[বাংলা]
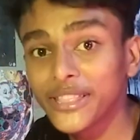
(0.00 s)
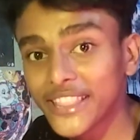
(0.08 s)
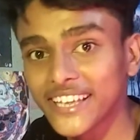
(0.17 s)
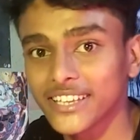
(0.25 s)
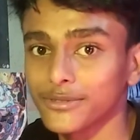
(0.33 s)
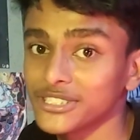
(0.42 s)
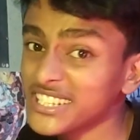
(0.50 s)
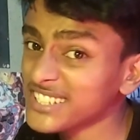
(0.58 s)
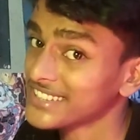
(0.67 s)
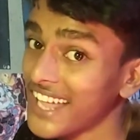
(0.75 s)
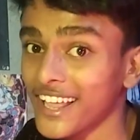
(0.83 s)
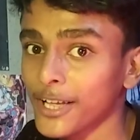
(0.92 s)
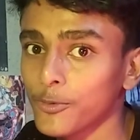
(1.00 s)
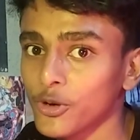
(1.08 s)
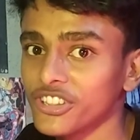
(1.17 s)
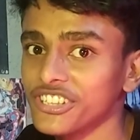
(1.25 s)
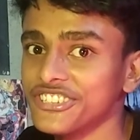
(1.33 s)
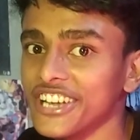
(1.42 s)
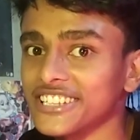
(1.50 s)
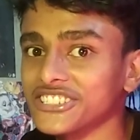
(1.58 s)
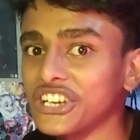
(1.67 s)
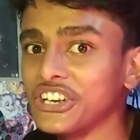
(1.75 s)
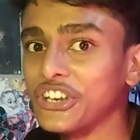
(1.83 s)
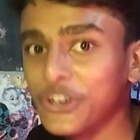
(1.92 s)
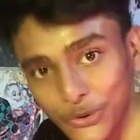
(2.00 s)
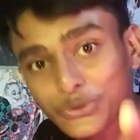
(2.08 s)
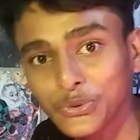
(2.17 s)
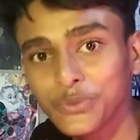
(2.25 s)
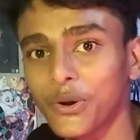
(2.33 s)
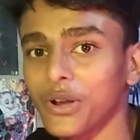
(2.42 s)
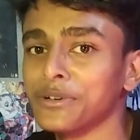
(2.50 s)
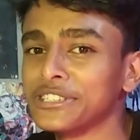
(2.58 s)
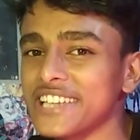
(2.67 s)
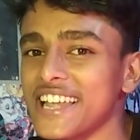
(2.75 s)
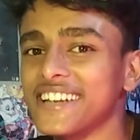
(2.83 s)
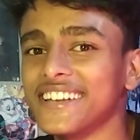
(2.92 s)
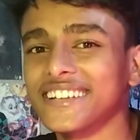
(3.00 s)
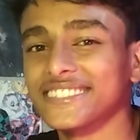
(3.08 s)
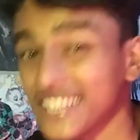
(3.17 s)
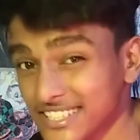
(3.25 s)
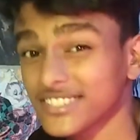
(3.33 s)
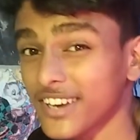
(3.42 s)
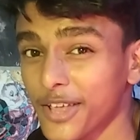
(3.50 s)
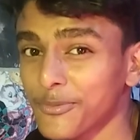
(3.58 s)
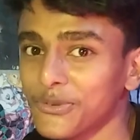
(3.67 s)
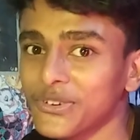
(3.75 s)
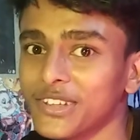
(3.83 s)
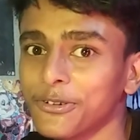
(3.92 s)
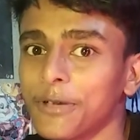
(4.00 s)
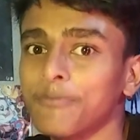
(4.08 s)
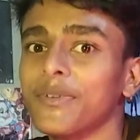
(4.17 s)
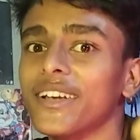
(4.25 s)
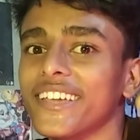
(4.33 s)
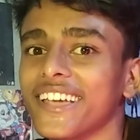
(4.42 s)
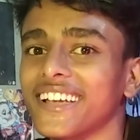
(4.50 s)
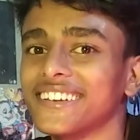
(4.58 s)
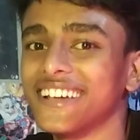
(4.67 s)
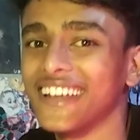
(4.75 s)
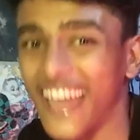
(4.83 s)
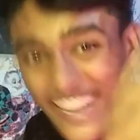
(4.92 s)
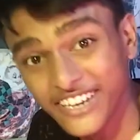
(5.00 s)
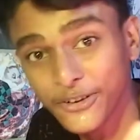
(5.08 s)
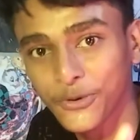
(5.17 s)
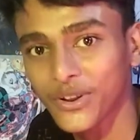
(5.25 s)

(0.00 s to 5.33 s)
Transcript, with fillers: গেমের দিকে যাওয়া যাক তার আগে বলে দিই যারা চ্যানেল নতুন ফটাফট চ্যানেলটাকে সাবস্ক্রাইব করে দাও গেম প্লেটাকে একটা লাইক